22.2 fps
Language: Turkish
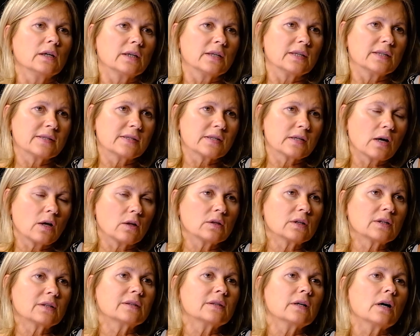
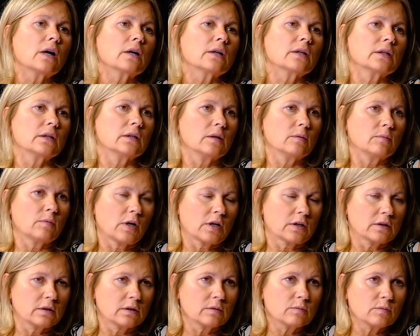insanlık tarihine
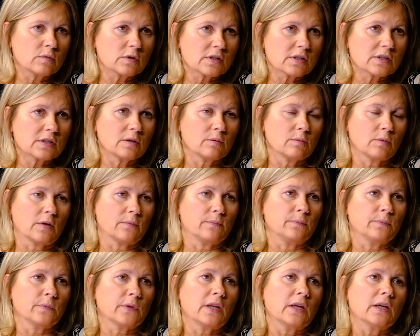baktığımız zaman
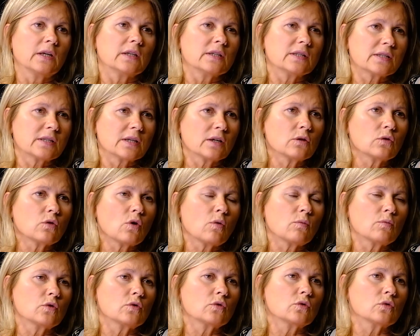insan
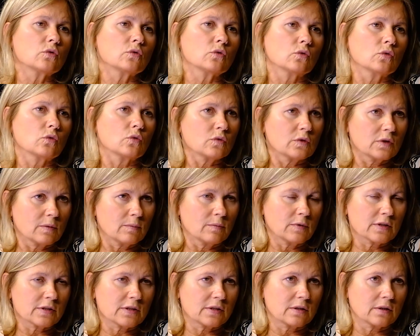ömrünün
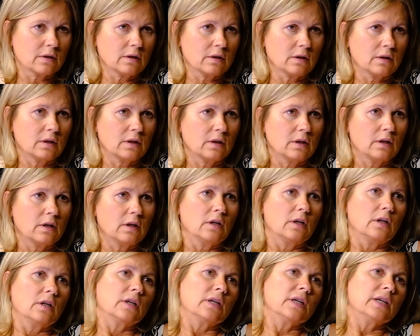uzaması
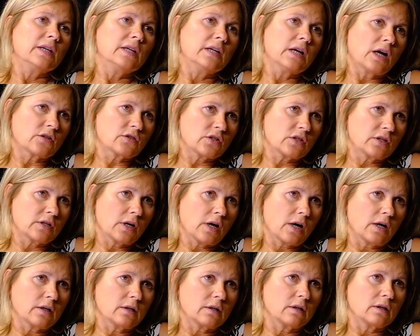
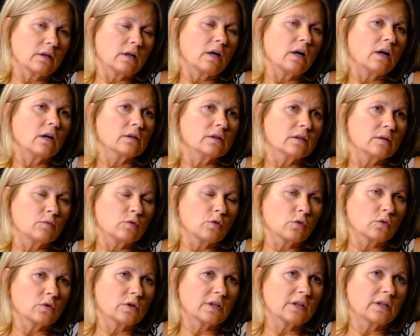ilaçlar,
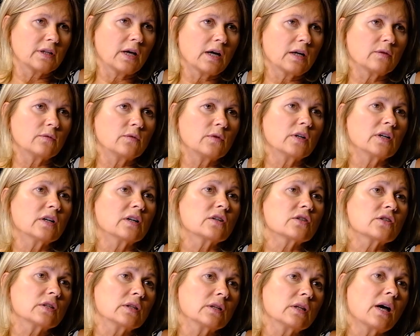antibiyotikler ve
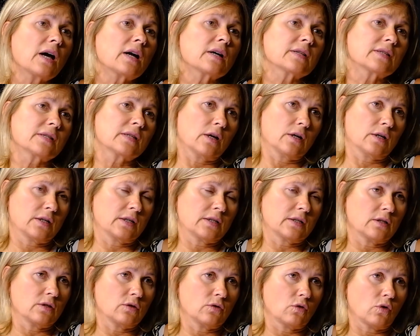aşılar
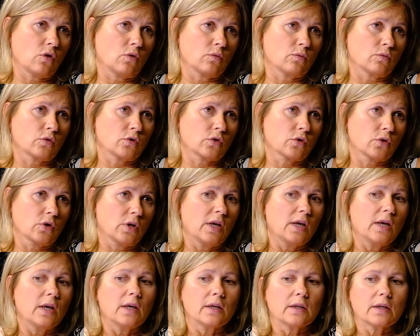sayesinde olmuş.
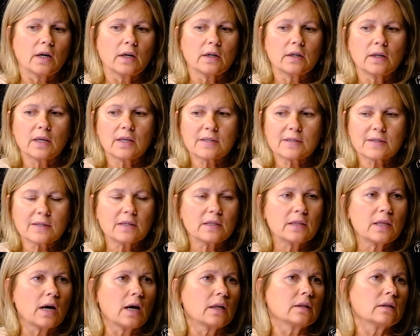Yani
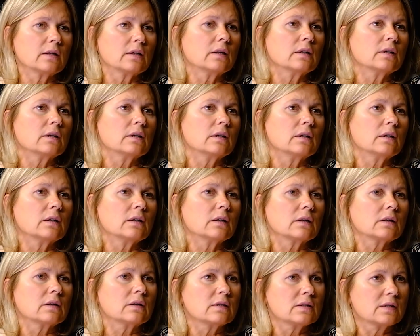eskiden e,
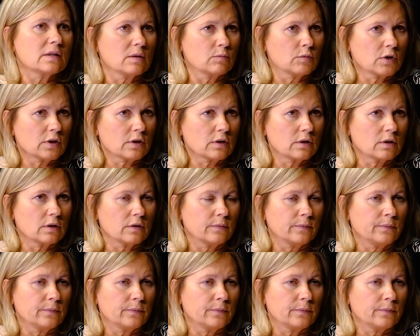kızamık